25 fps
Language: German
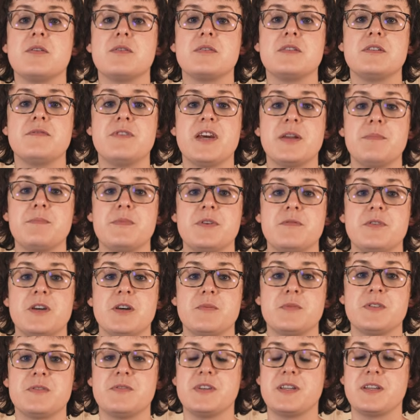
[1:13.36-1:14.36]
und die
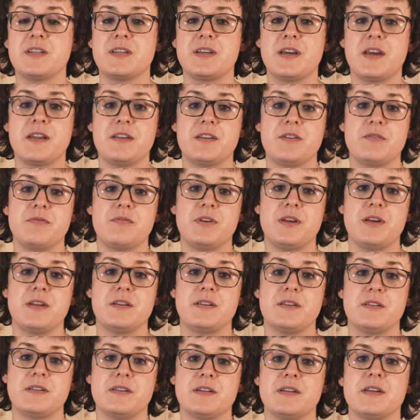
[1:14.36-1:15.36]
Wettbewerbsfähigkeit
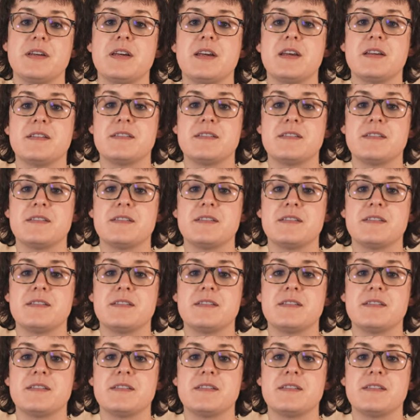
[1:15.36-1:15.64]
gefährdete.